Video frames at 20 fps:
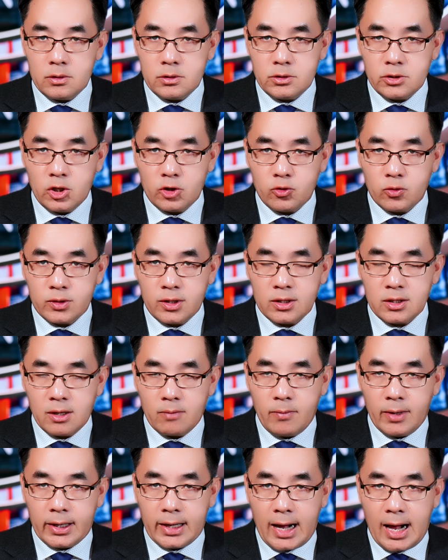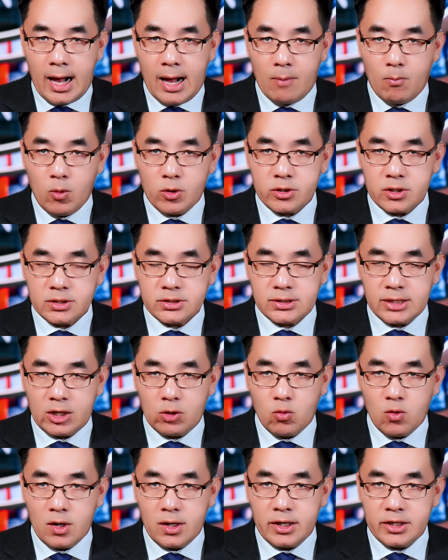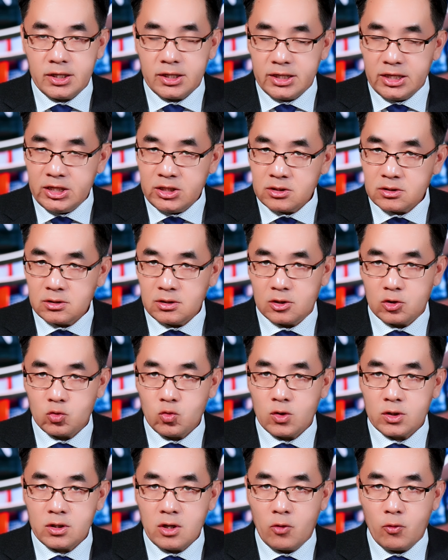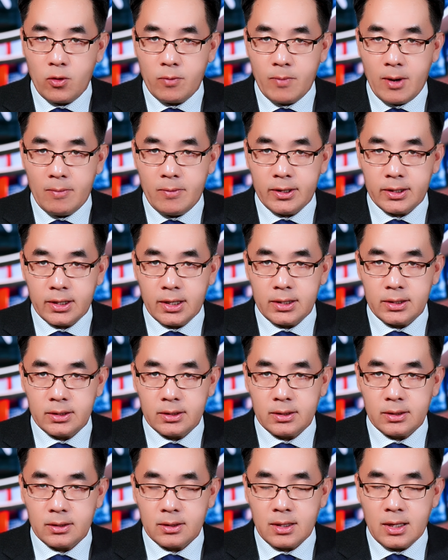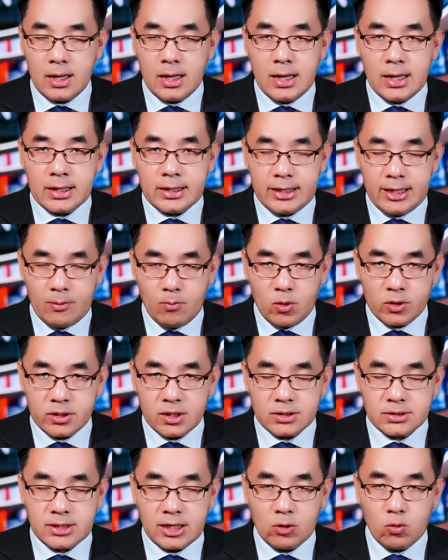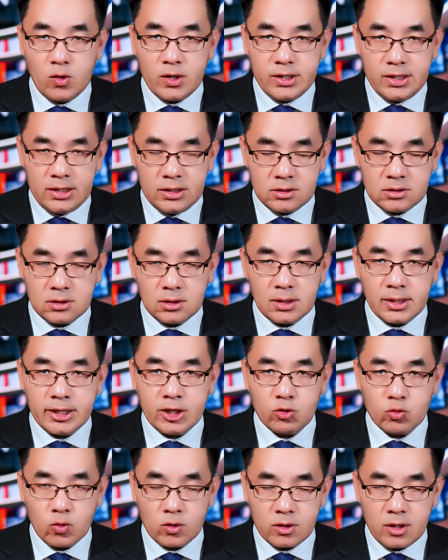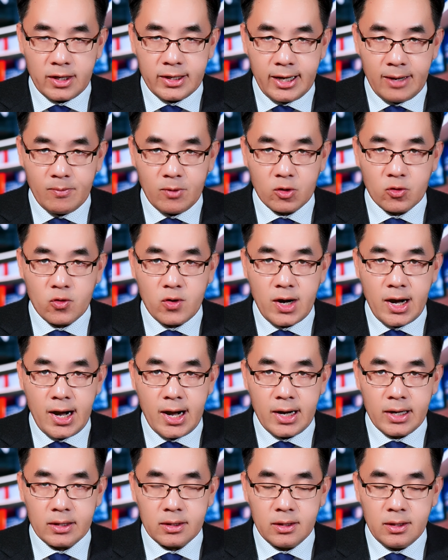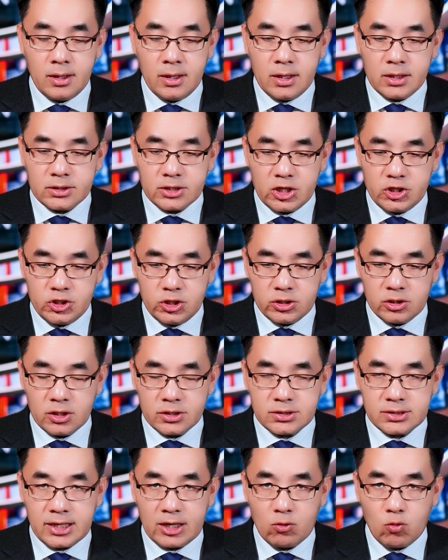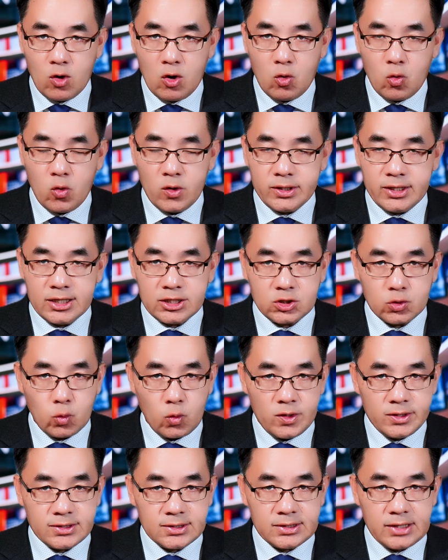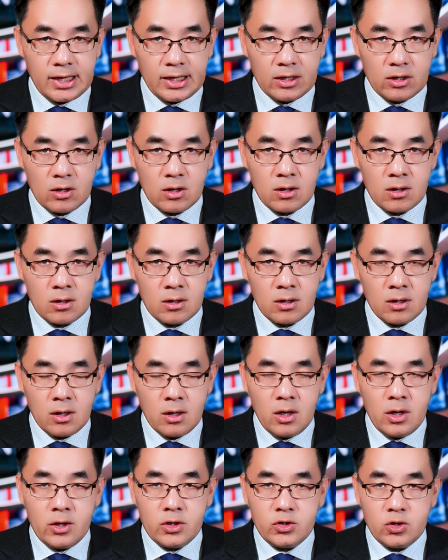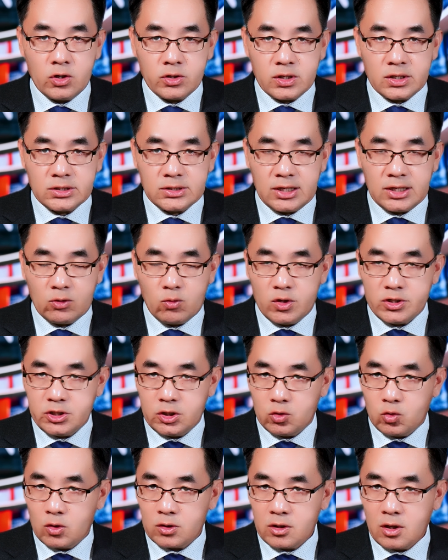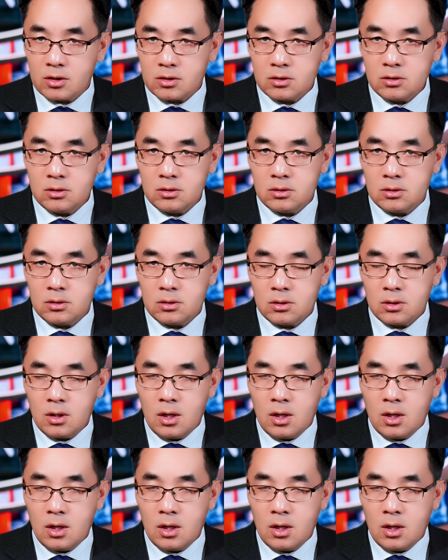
nhau đối tới cho mấy cả mỗi cho sáng hùa là những ít sự tua tao Republican thêm mỗi cho sáng hùa ít sự là những tua tao Democrat ta chỉ cho sáng hùa hùa tiệt Wednesday nó do cho sáng hùa chỉ tua tao tư